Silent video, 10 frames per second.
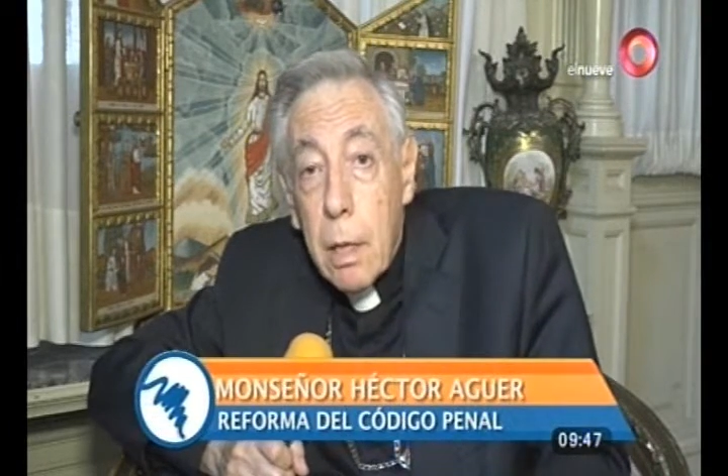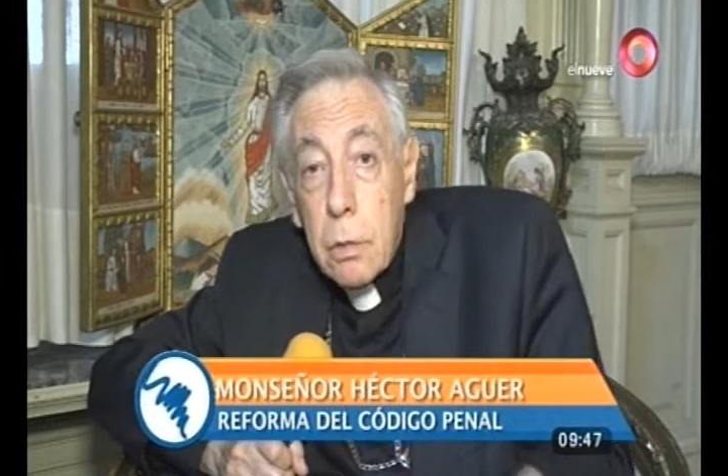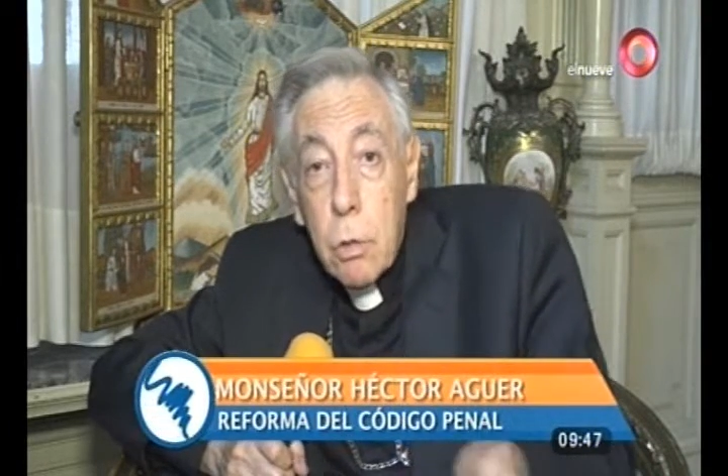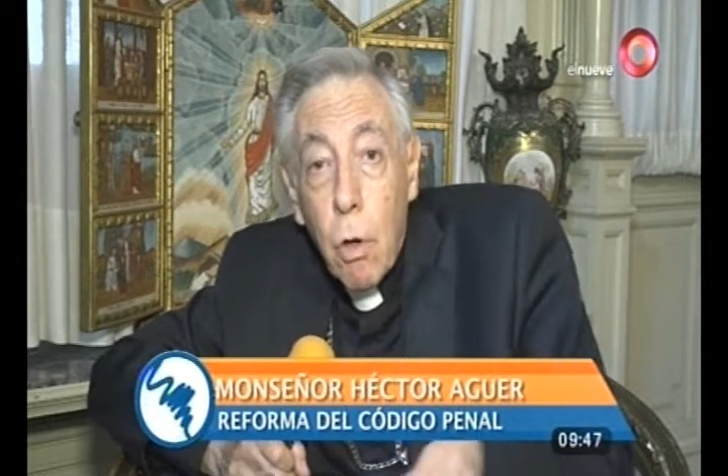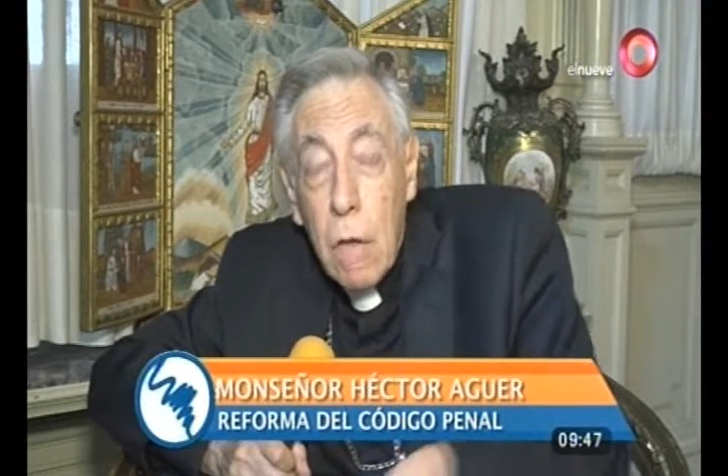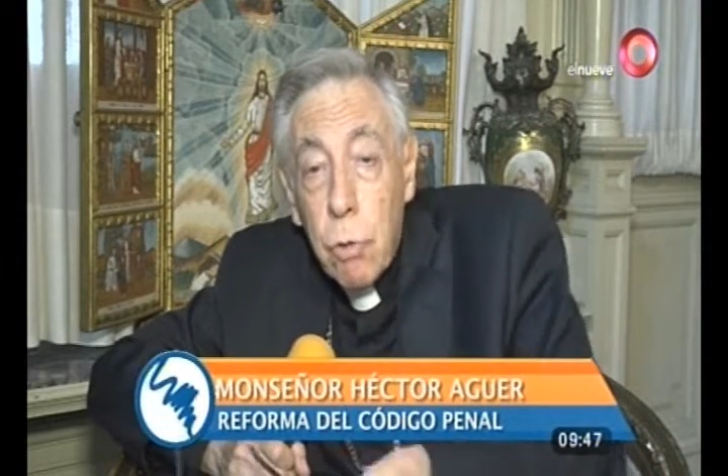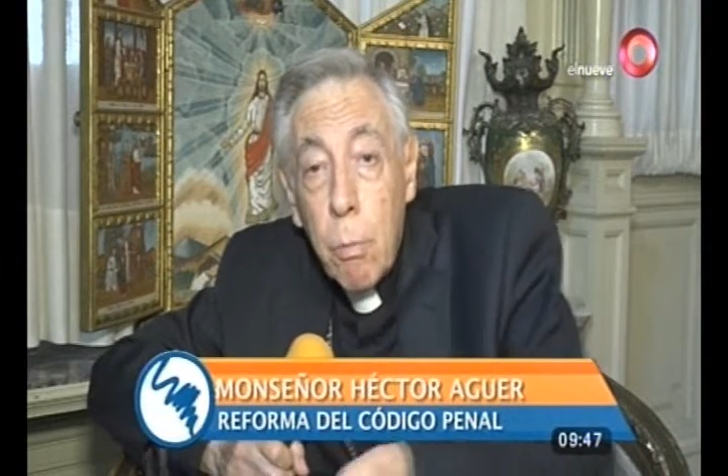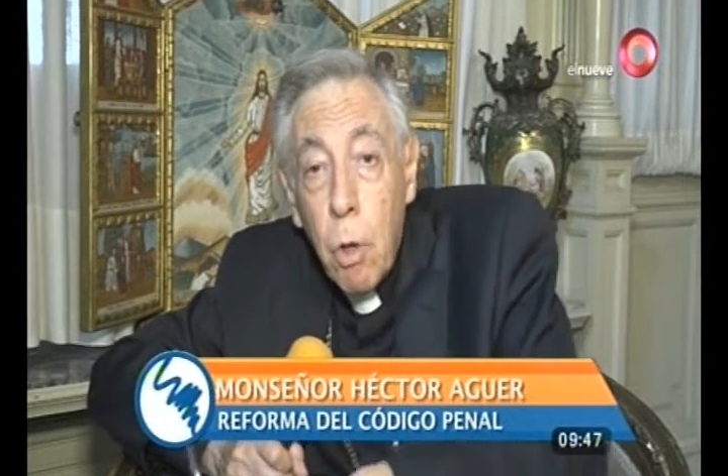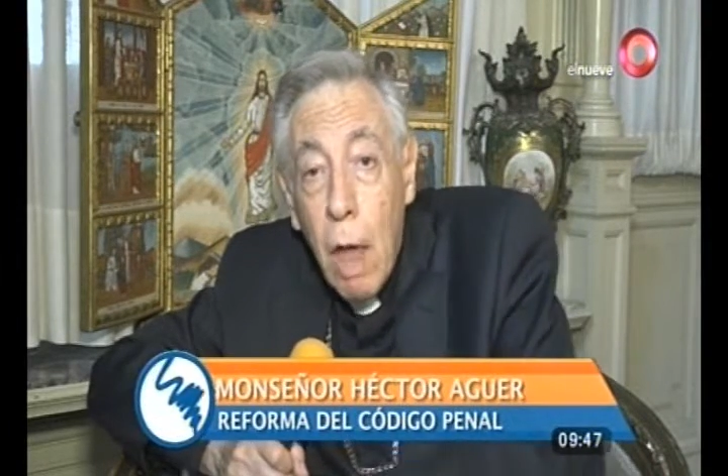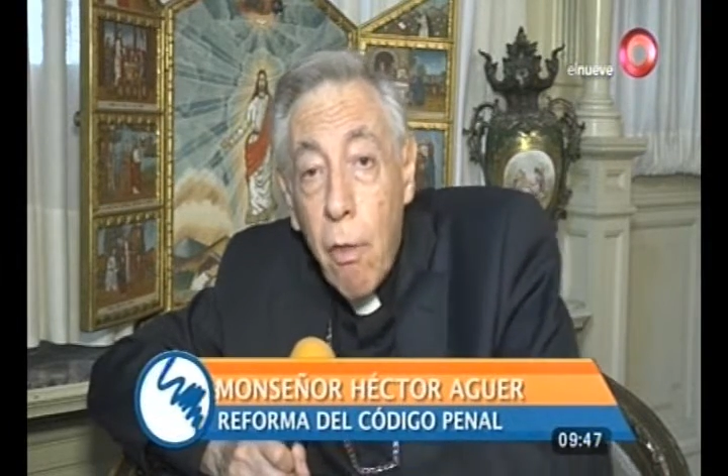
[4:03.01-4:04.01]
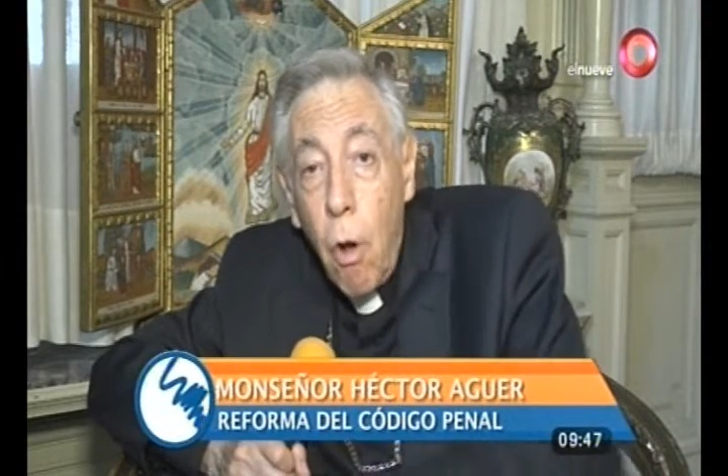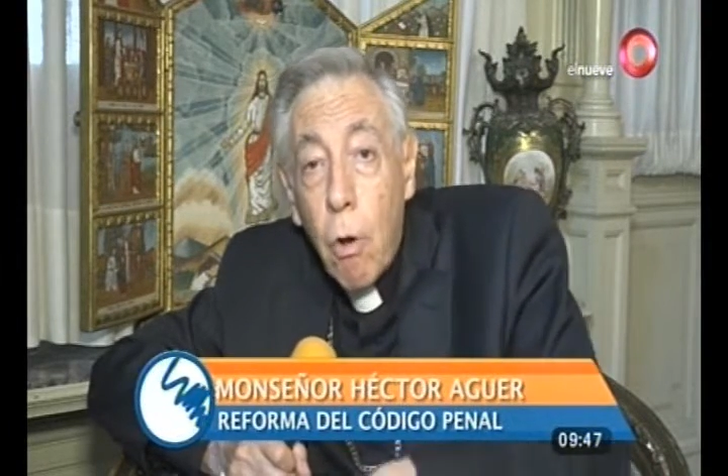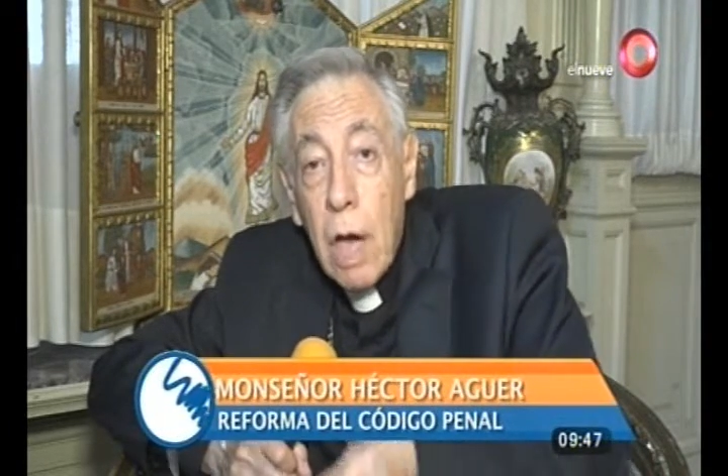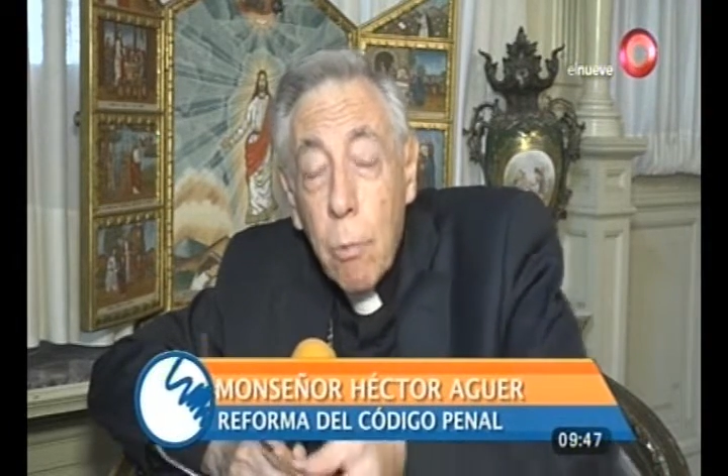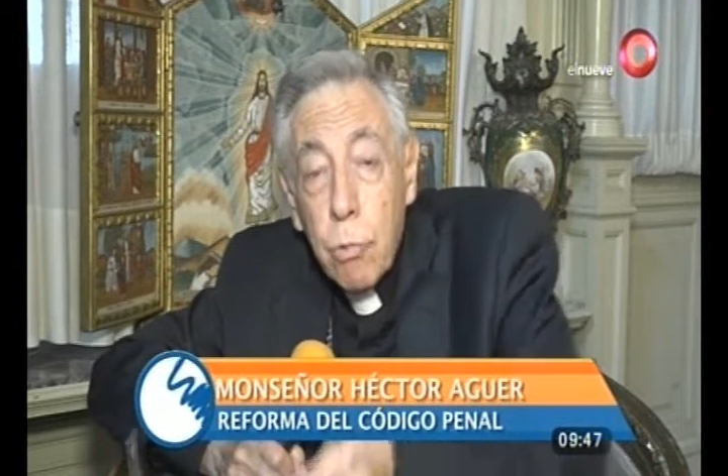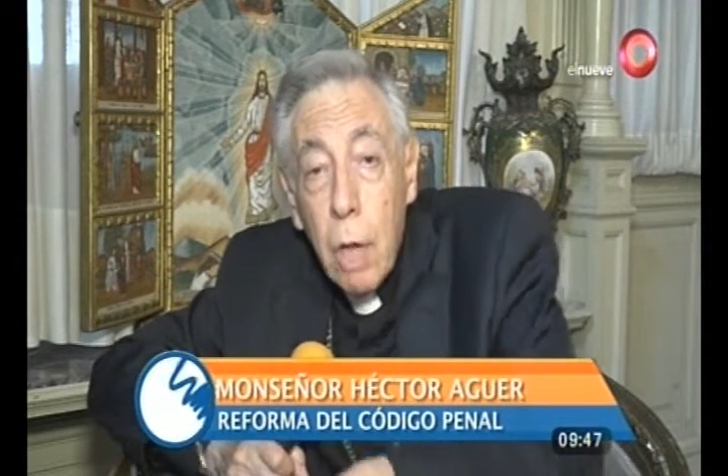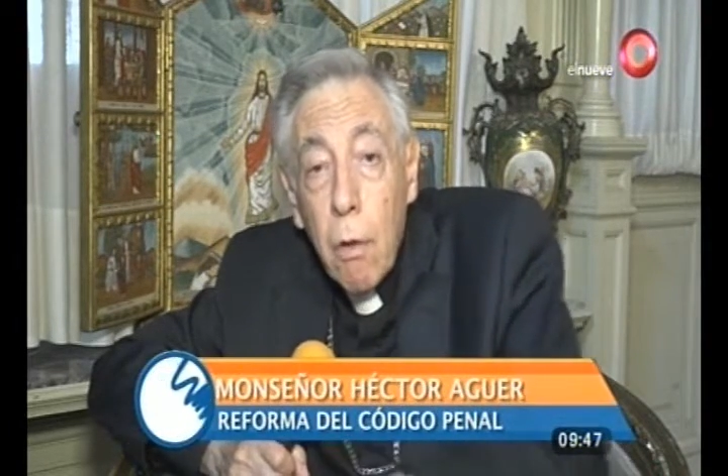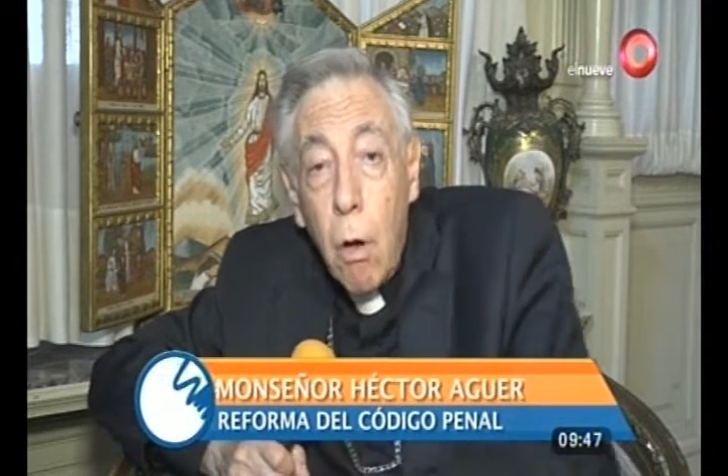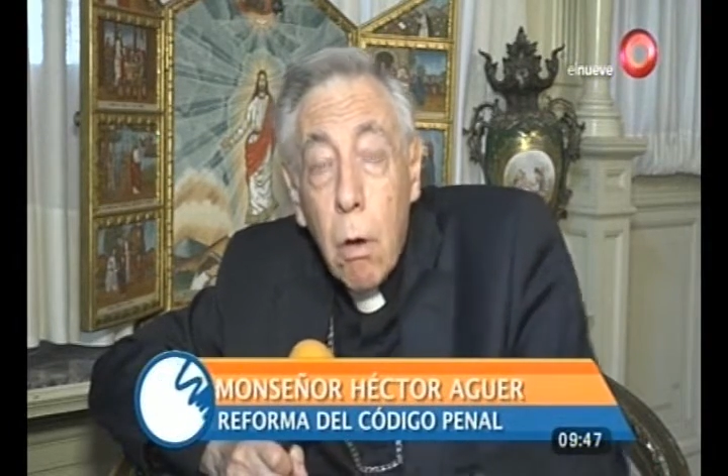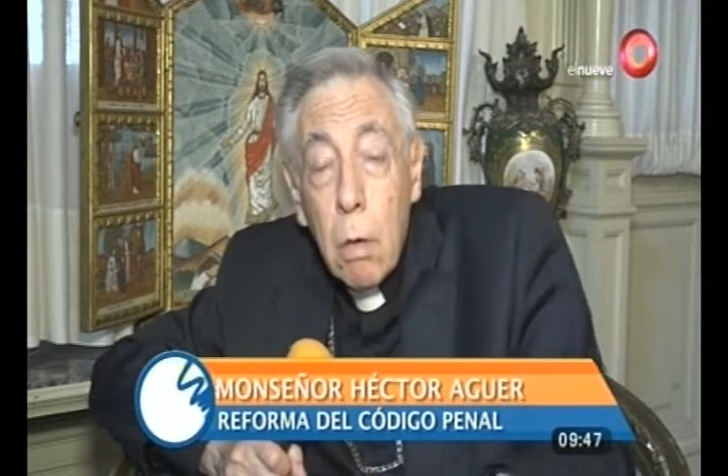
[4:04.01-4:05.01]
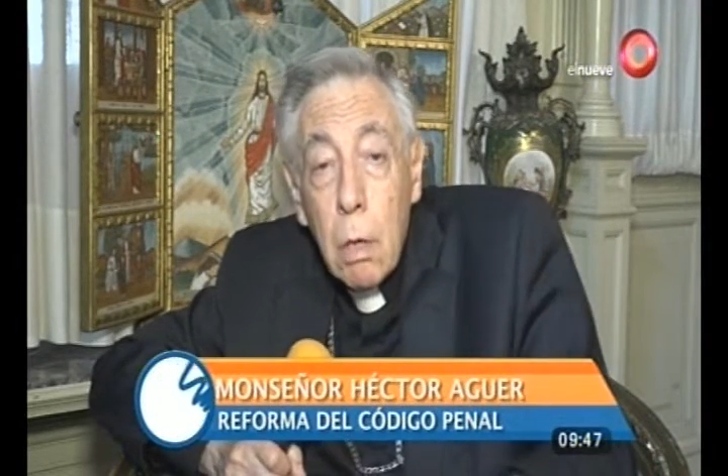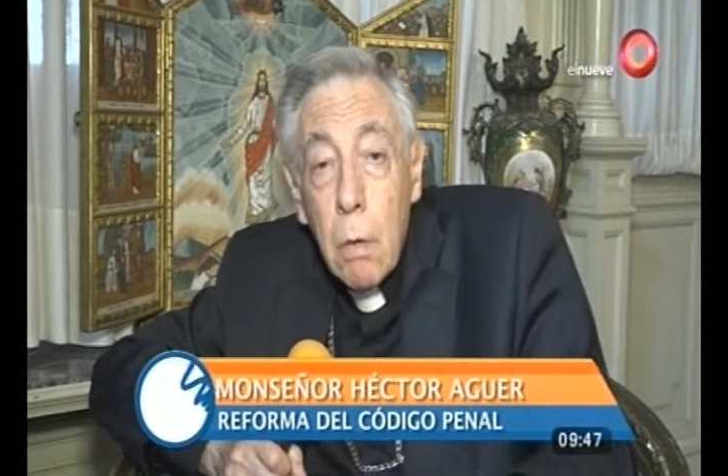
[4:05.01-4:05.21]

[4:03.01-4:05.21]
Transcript: que es en todo caso el violador, el abusador?